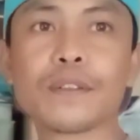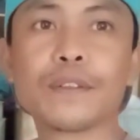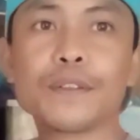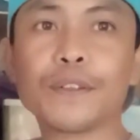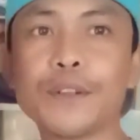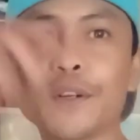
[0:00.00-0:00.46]

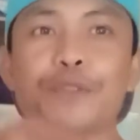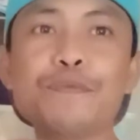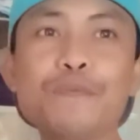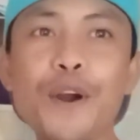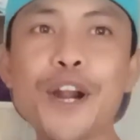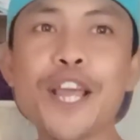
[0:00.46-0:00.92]
Good
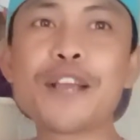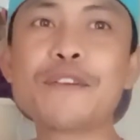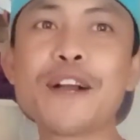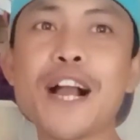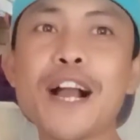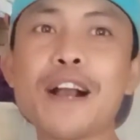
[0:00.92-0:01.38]
morning
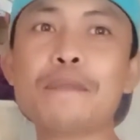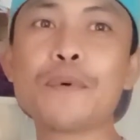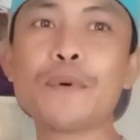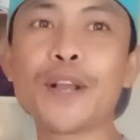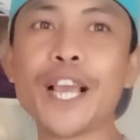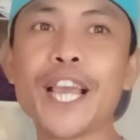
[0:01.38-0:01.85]
mga
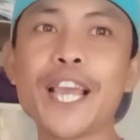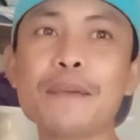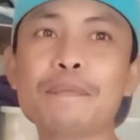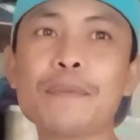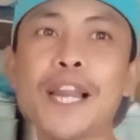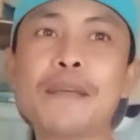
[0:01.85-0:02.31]
kapugi
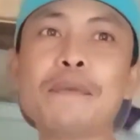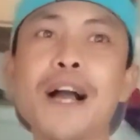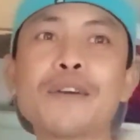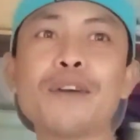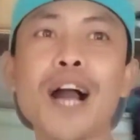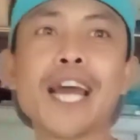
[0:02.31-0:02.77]

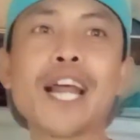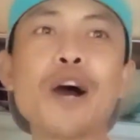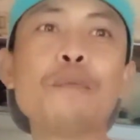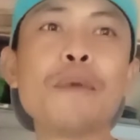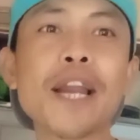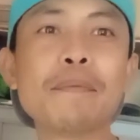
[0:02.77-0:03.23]
Panibagong
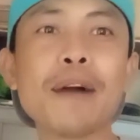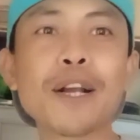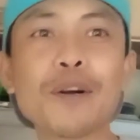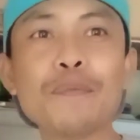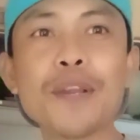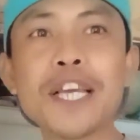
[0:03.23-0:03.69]
araw,
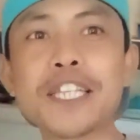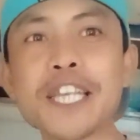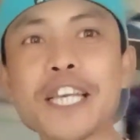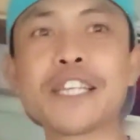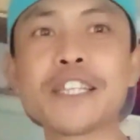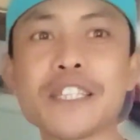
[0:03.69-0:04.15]
panibagong
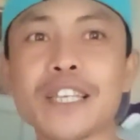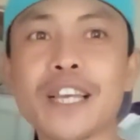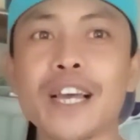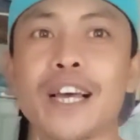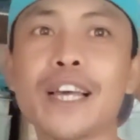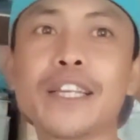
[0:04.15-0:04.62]
blessings uh,
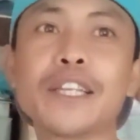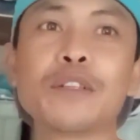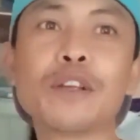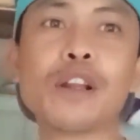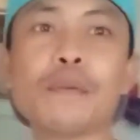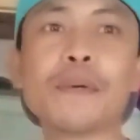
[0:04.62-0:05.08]
ah, Dito
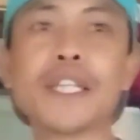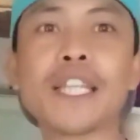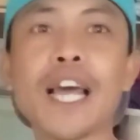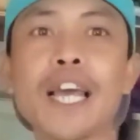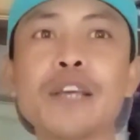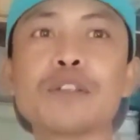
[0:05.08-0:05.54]
na naman
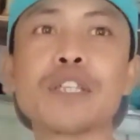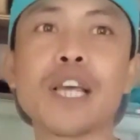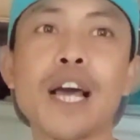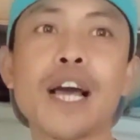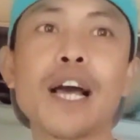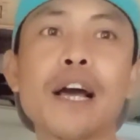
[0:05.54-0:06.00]
tayo
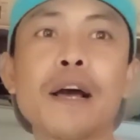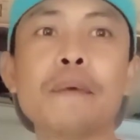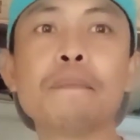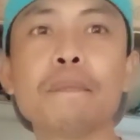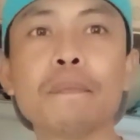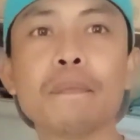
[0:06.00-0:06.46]
sa
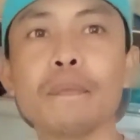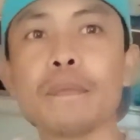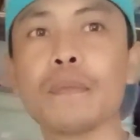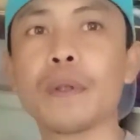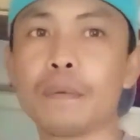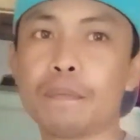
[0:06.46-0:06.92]

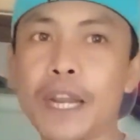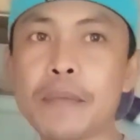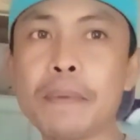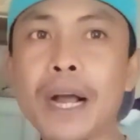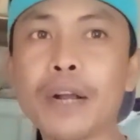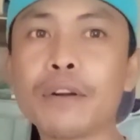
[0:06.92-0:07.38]

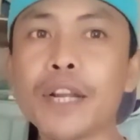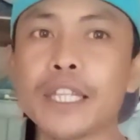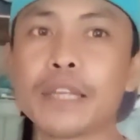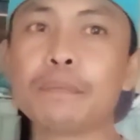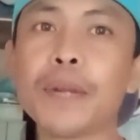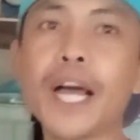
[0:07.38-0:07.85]
panibago
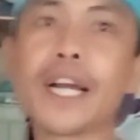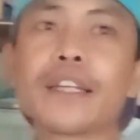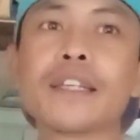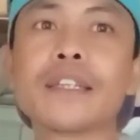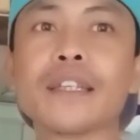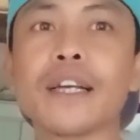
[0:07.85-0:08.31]
nating vlog
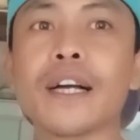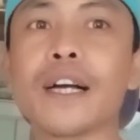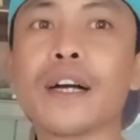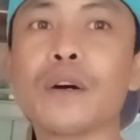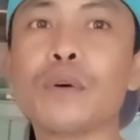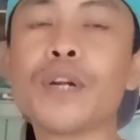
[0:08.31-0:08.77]
uh,
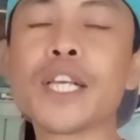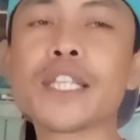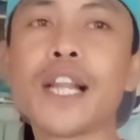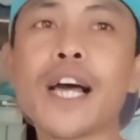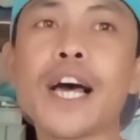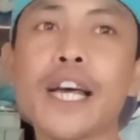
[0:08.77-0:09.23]
Una sa
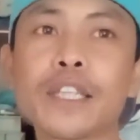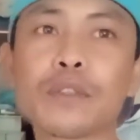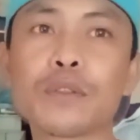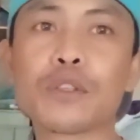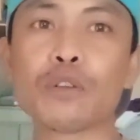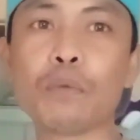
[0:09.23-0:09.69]
lahat
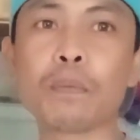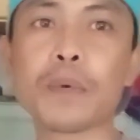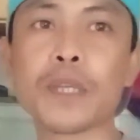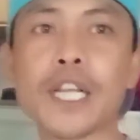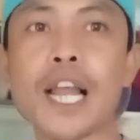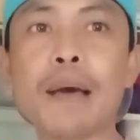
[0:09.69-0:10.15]
gusto kong
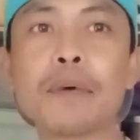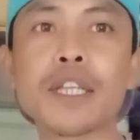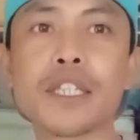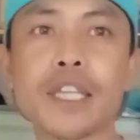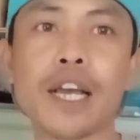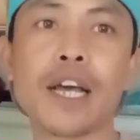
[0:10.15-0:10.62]
pasalamat
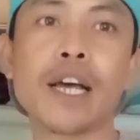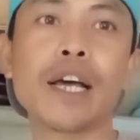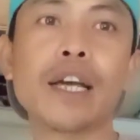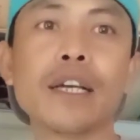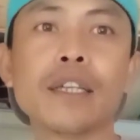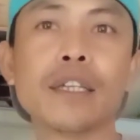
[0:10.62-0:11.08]
sa
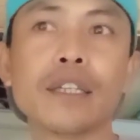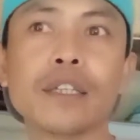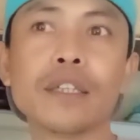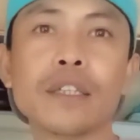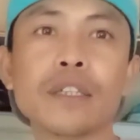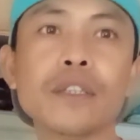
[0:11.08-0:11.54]

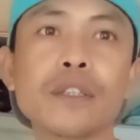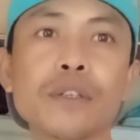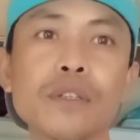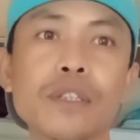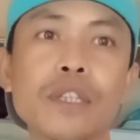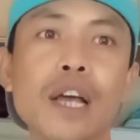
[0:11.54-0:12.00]

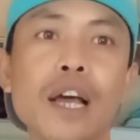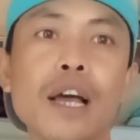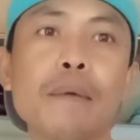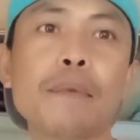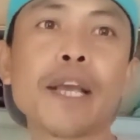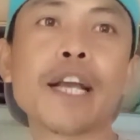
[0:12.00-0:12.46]
Diyos
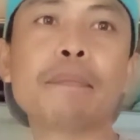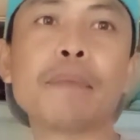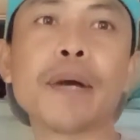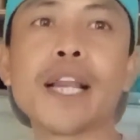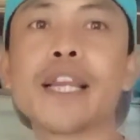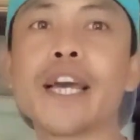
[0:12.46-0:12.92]
na may
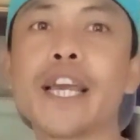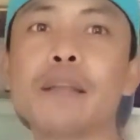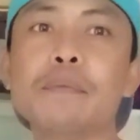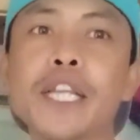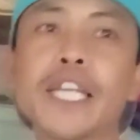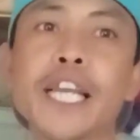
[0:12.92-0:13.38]
kapal dahil
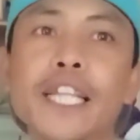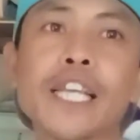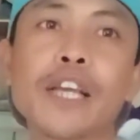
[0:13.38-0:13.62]
binigyan tayo